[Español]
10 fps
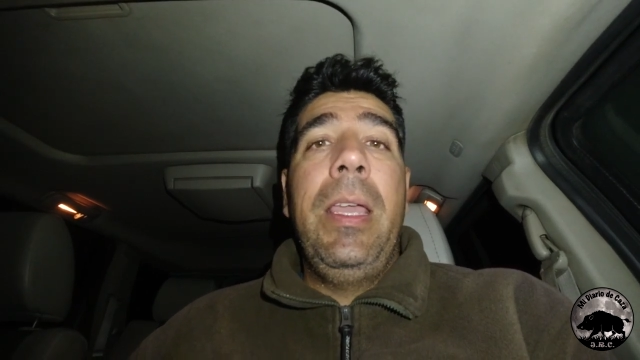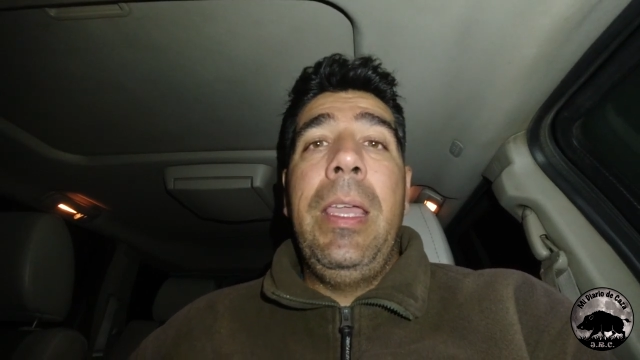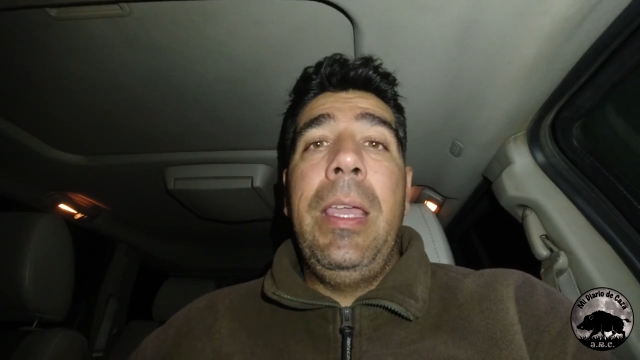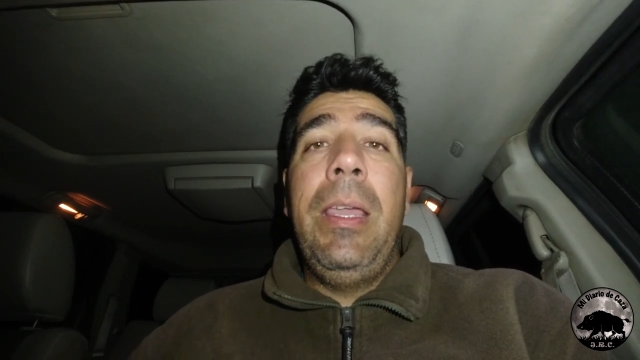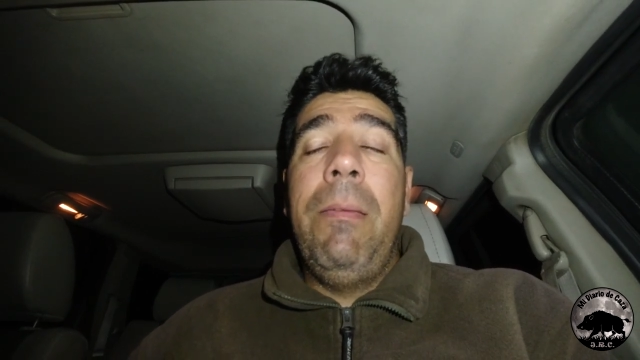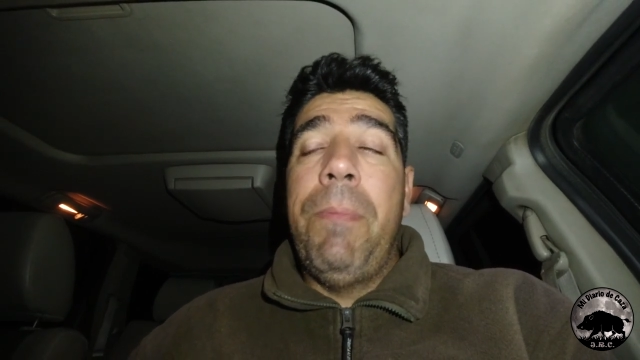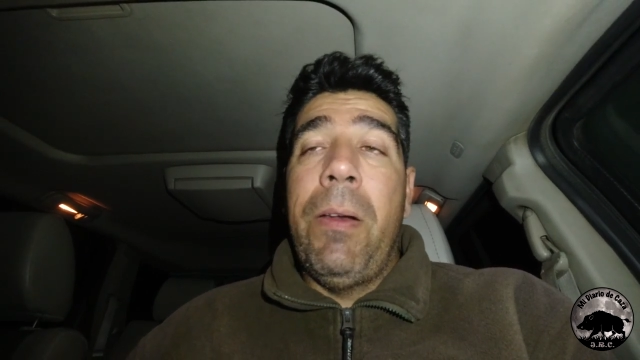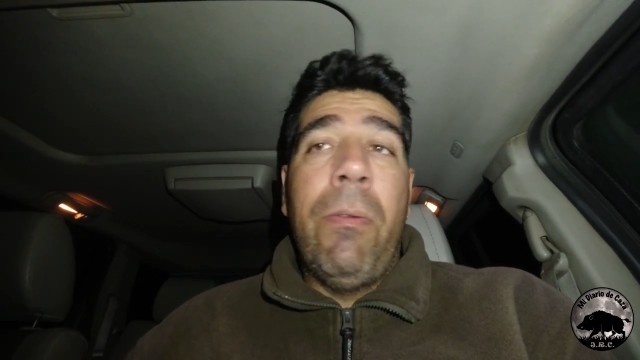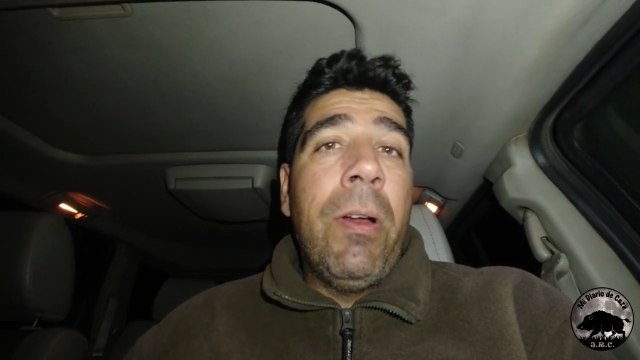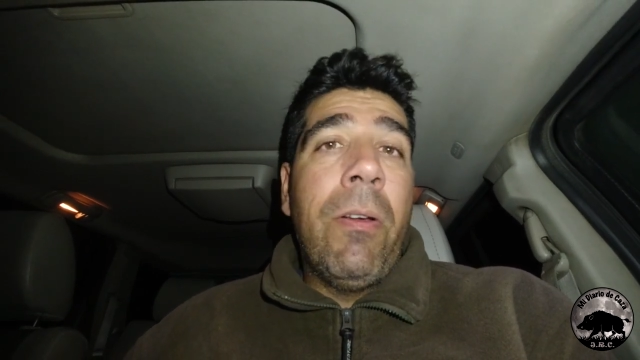Y,
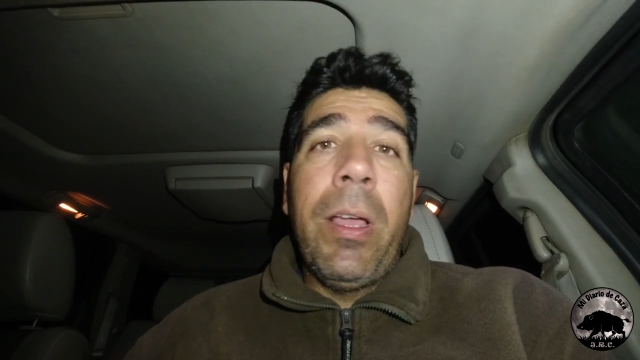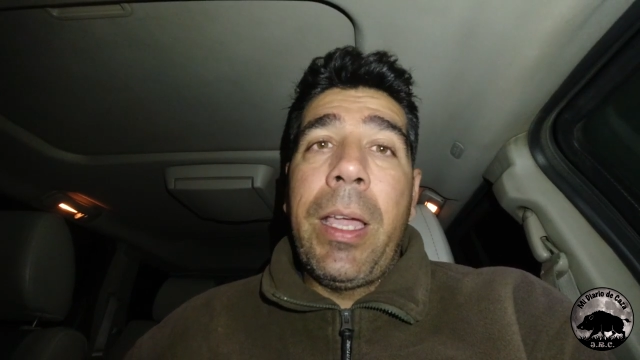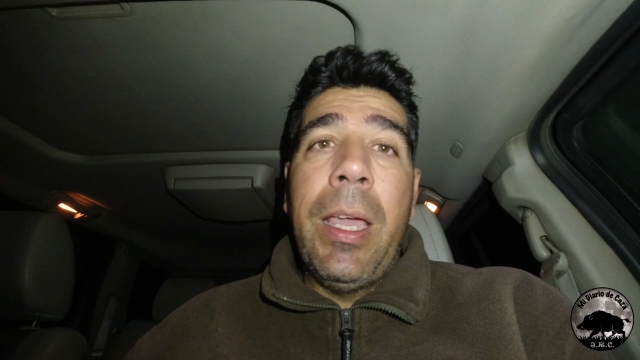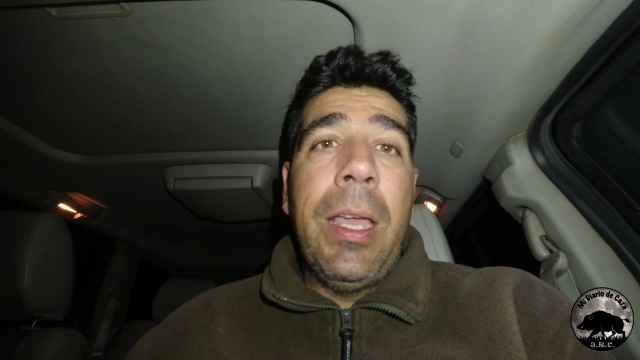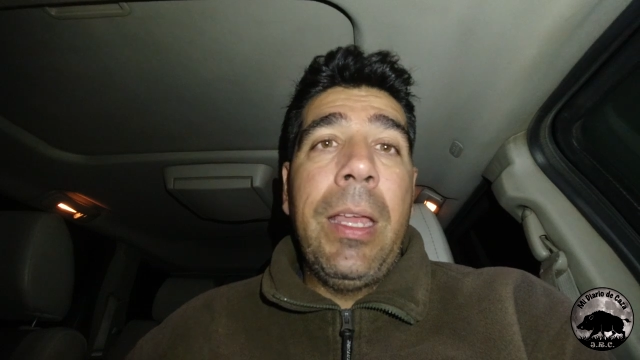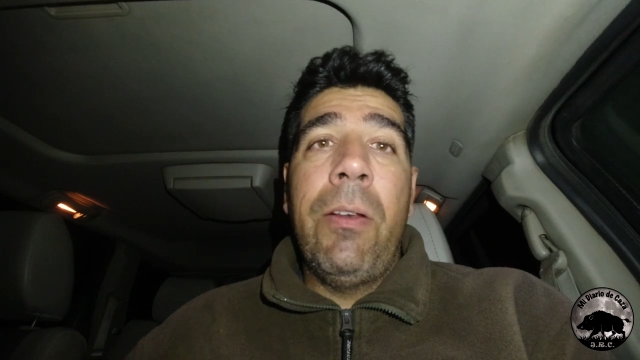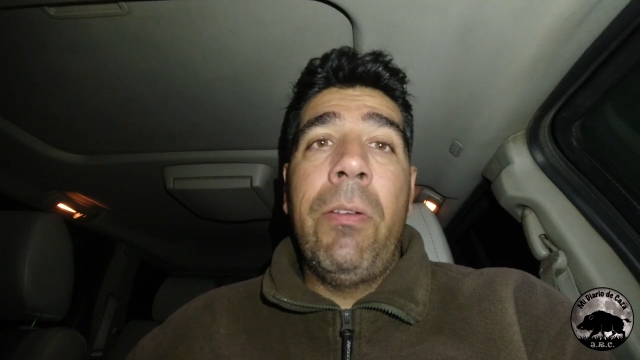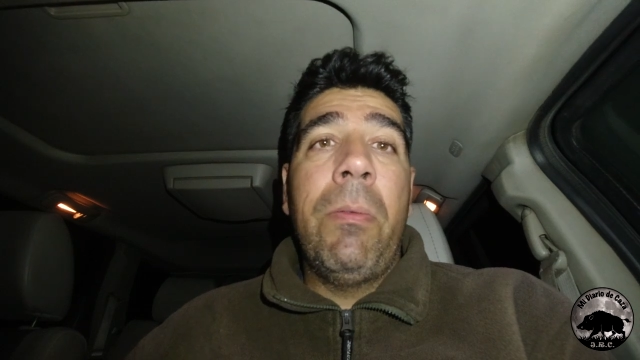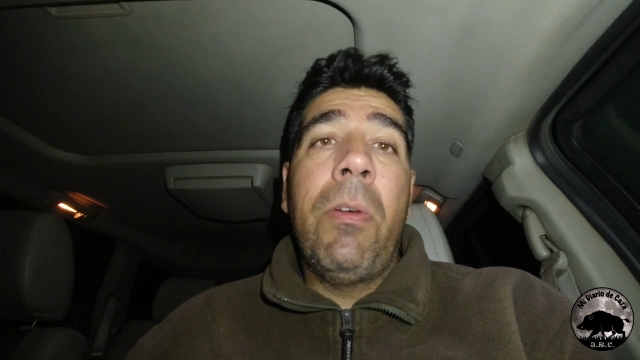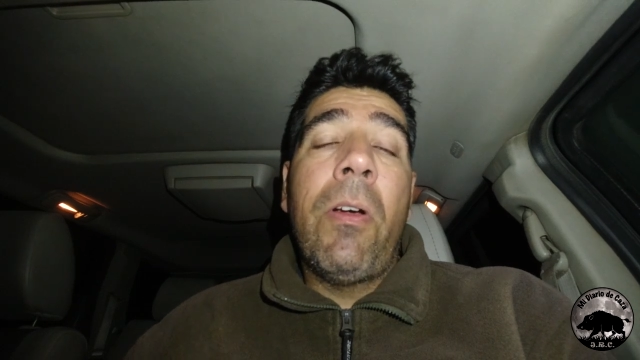pero bueno, es que
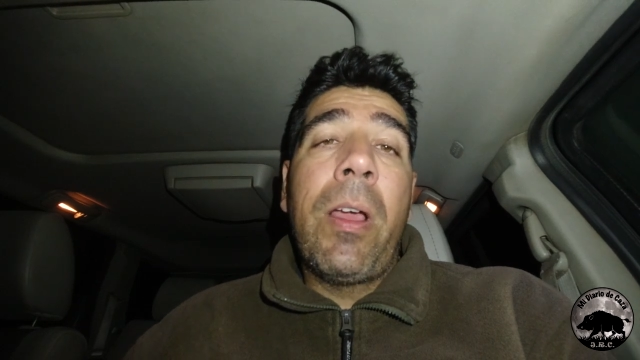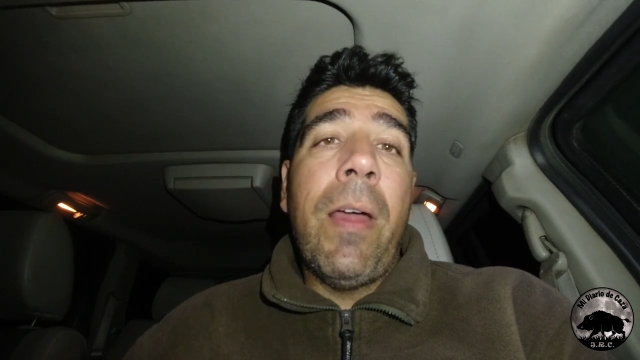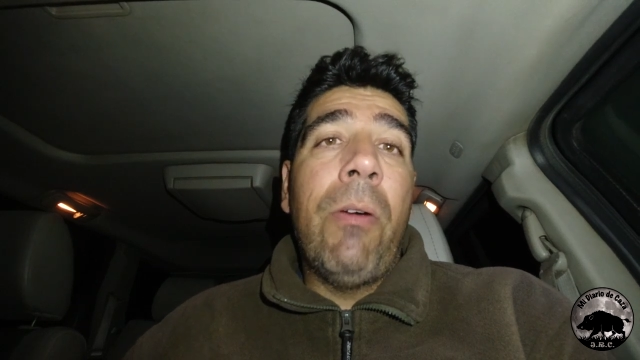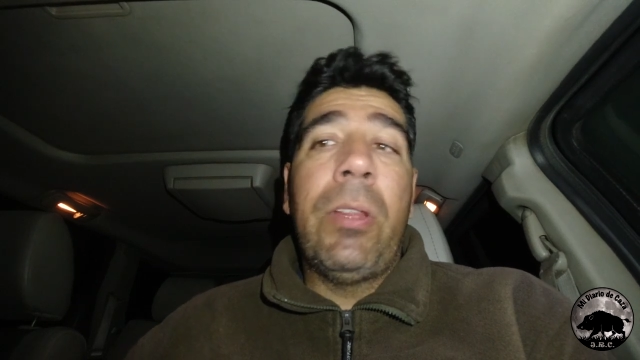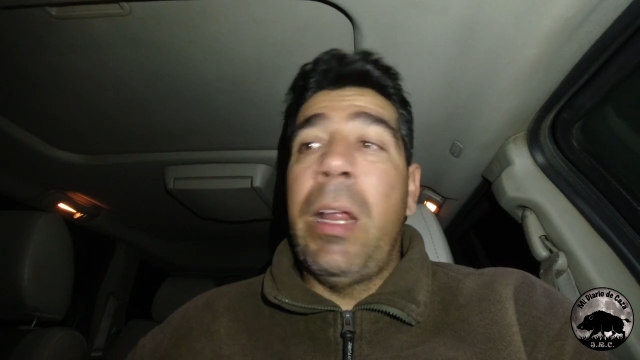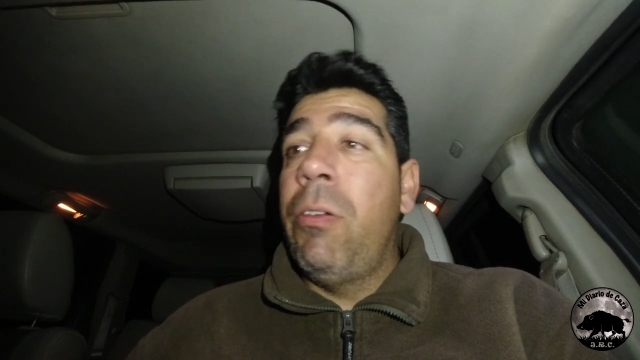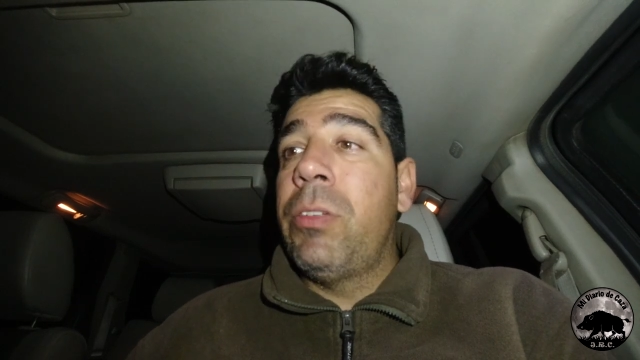no, queda otra.